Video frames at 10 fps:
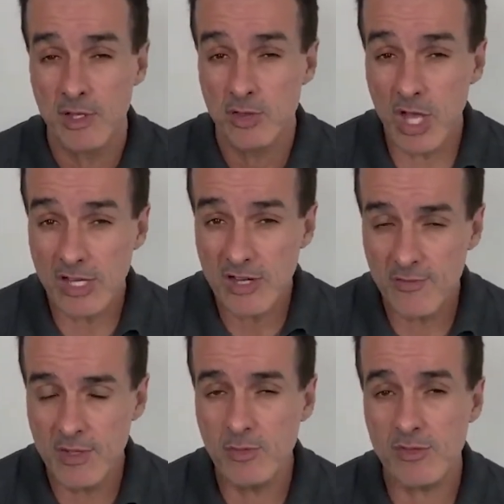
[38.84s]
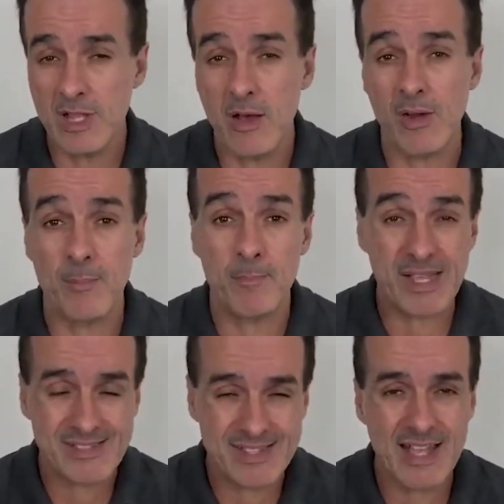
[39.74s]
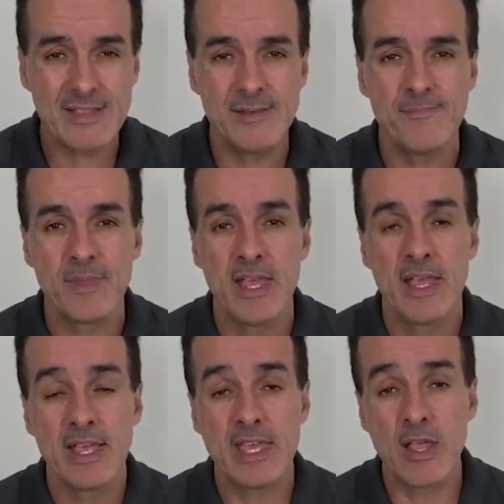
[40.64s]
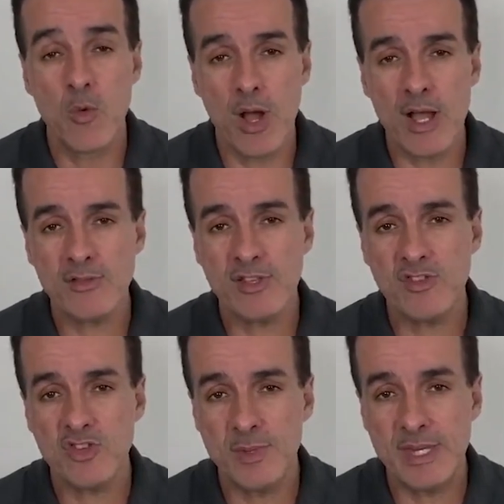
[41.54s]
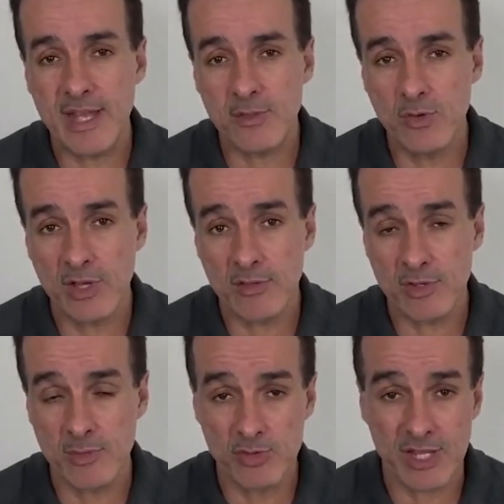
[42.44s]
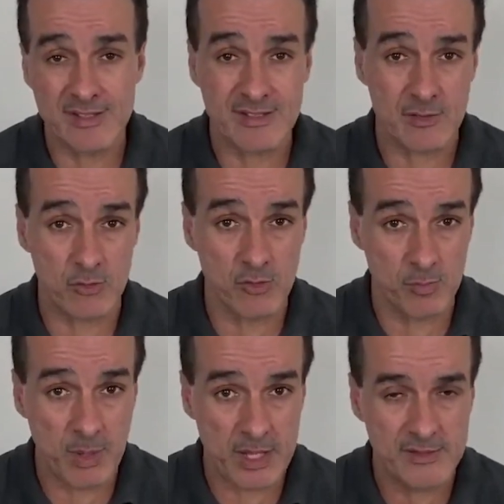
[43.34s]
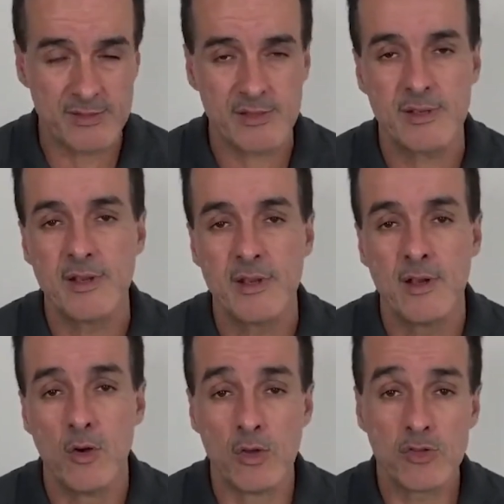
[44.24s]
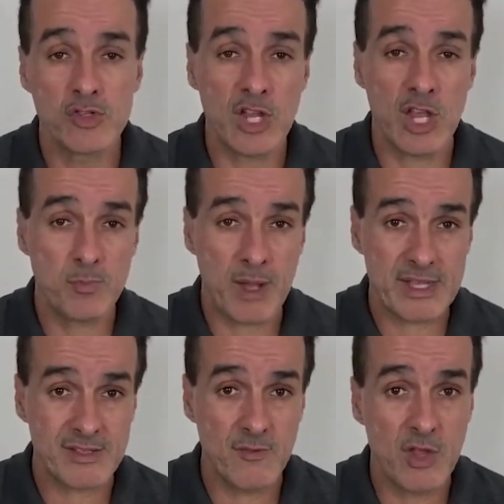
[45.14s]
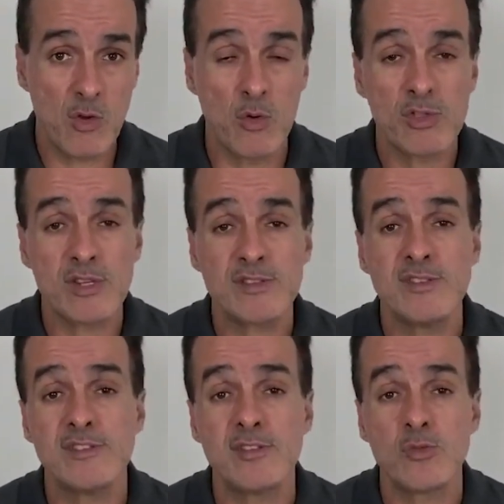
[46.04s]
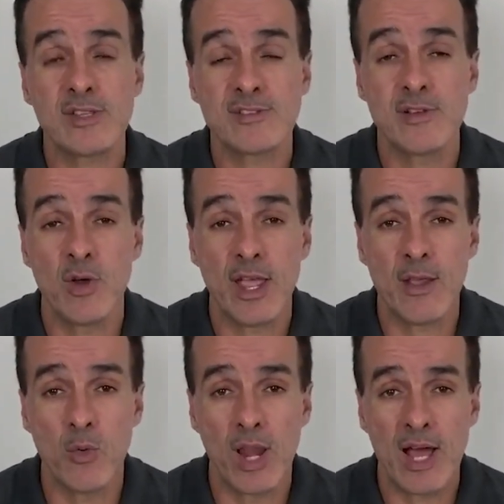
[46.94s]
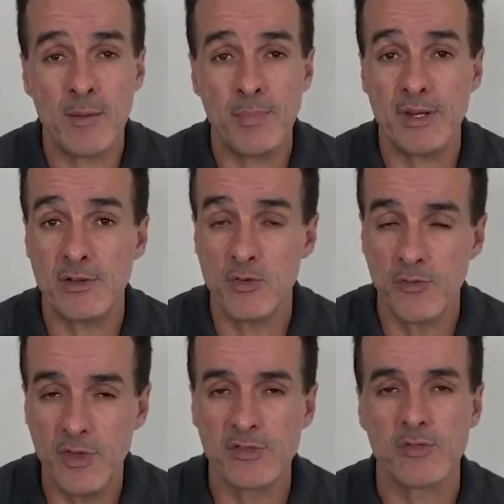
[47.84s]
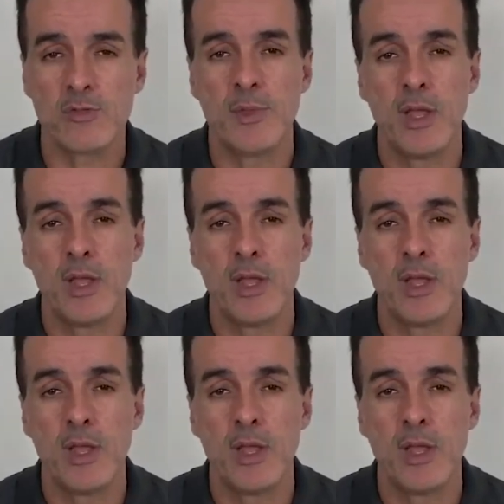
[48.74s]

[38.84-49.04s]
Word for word: Nós já vimos na aula passada que quando a exigibilidade do crédito tributário está suspensa, o sujeito passivo encontra-se em situação regular perante o fisco.